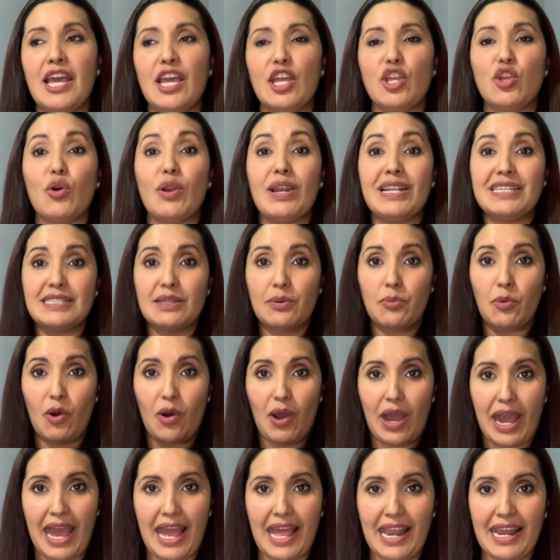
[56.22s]
Yo las
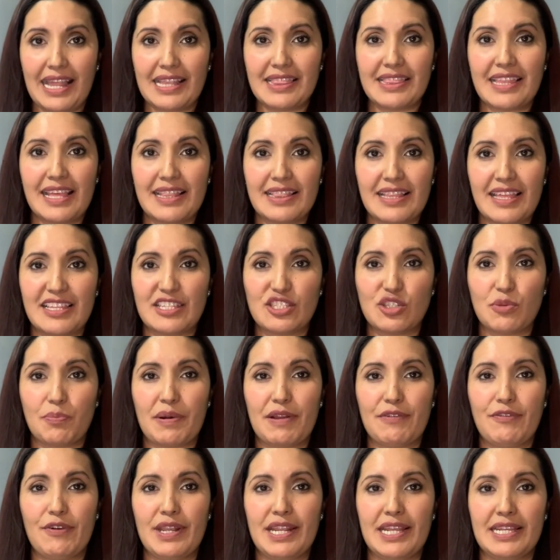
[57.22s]
llevo a la tienda de su
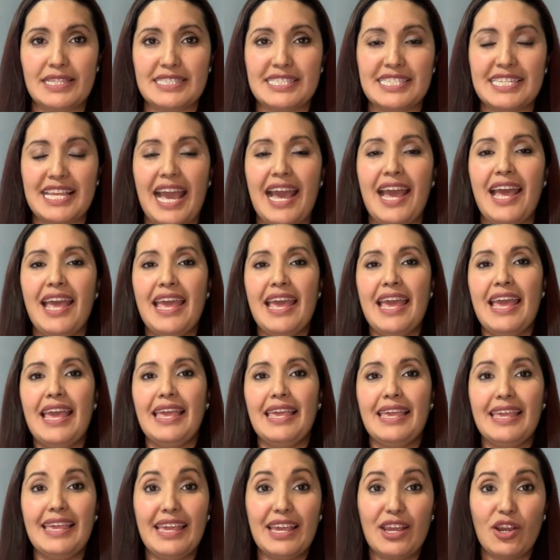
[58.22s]
preferencia
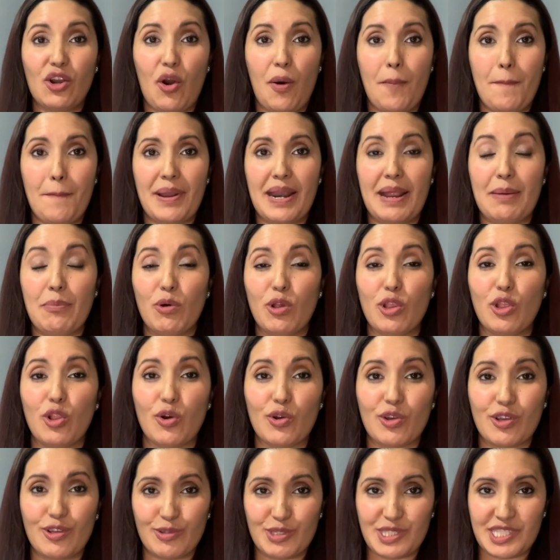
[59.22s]
y compramos
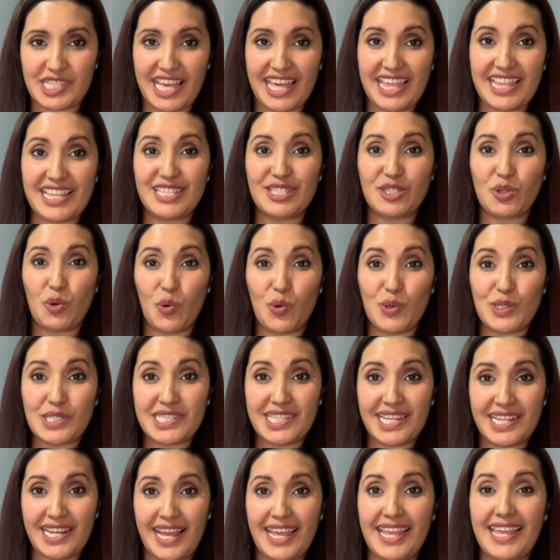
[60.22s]
lo que ustedes
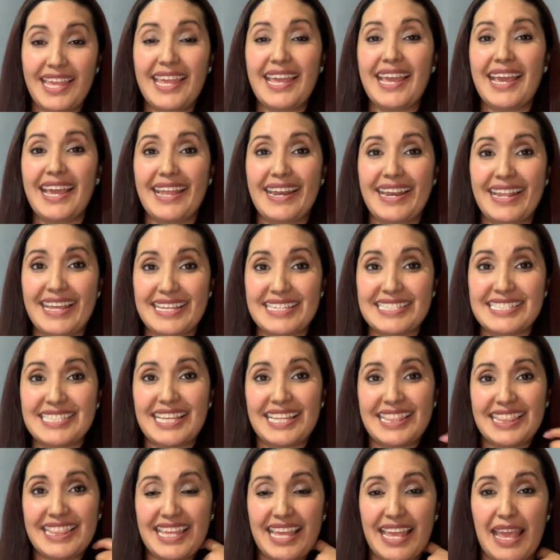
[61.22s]
gusten ahí en
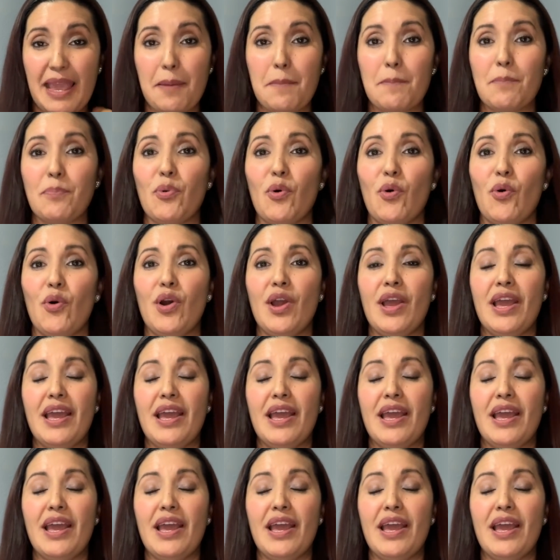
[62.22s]
ese tiempo.